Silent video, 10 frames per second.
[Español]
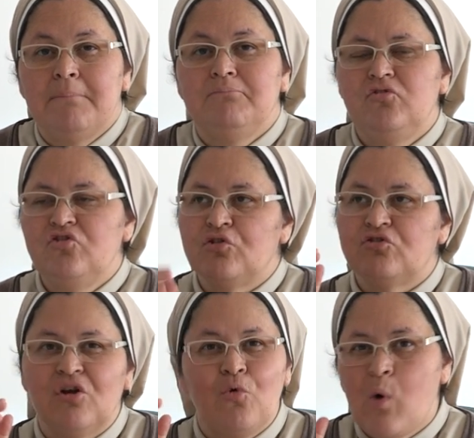Yo no
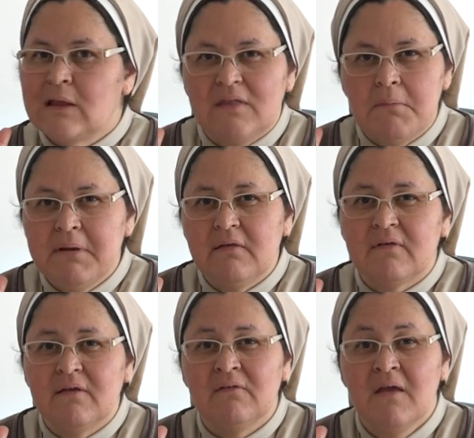sé cuántas
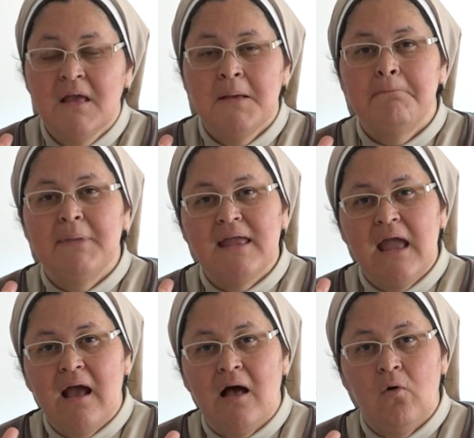veces me ha
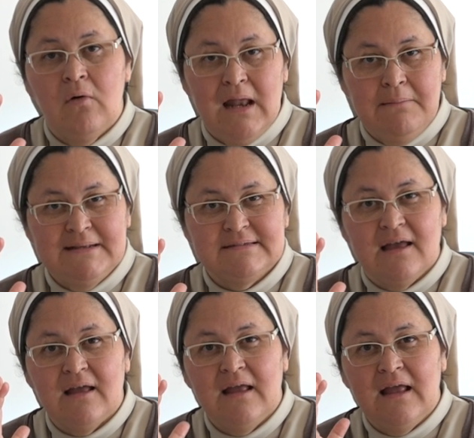llegado el
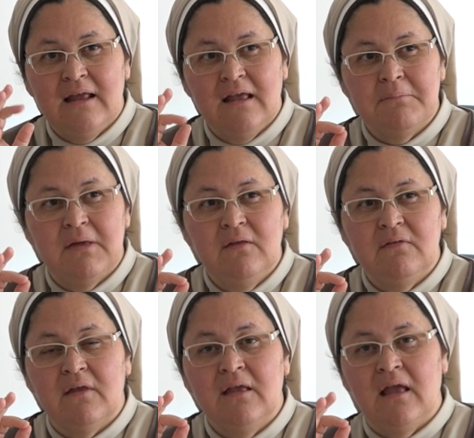mensaje en que me
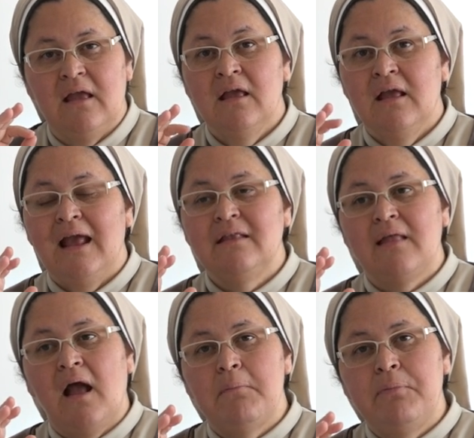dice que
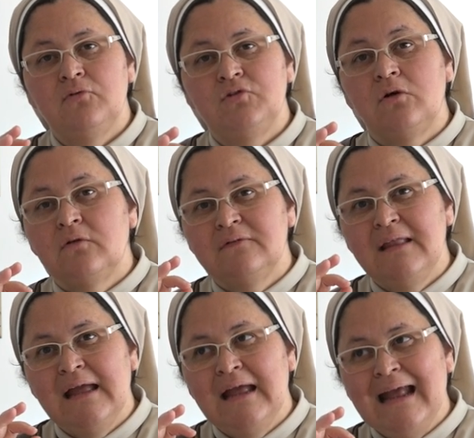están a punto
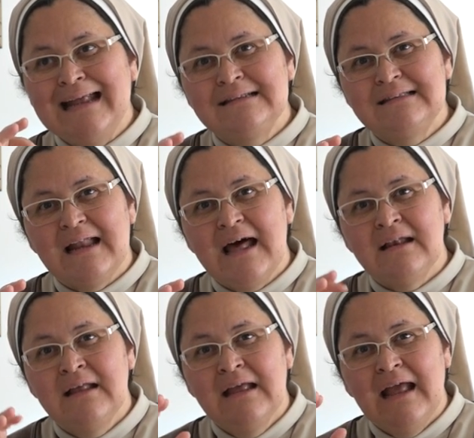de
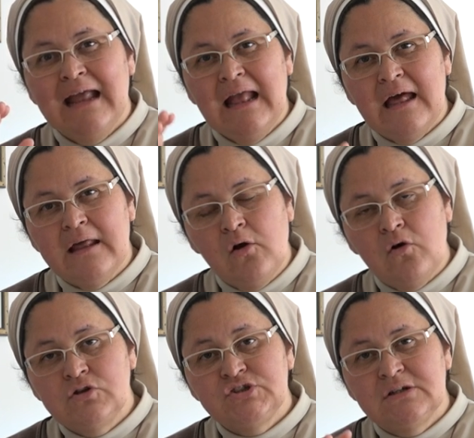entrar en
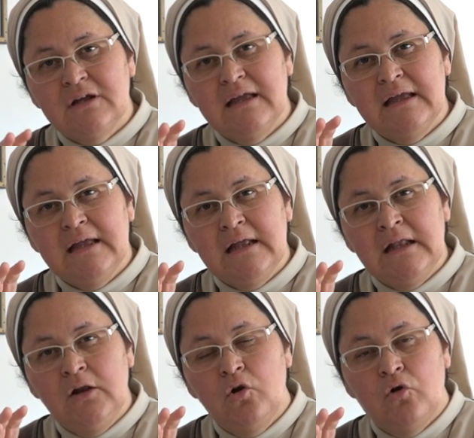Karakosh eh,
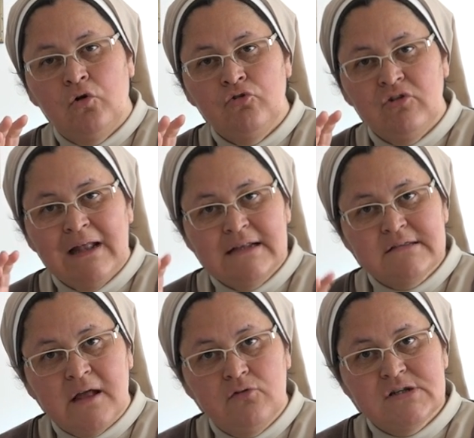los del
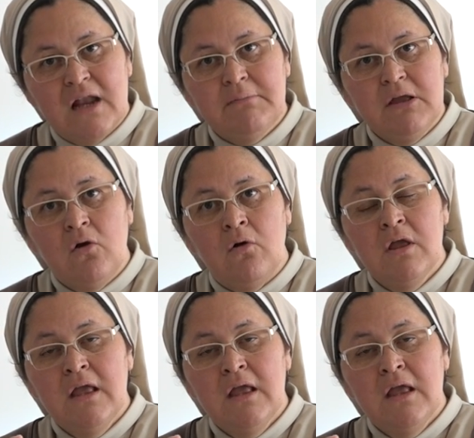Estado Islámico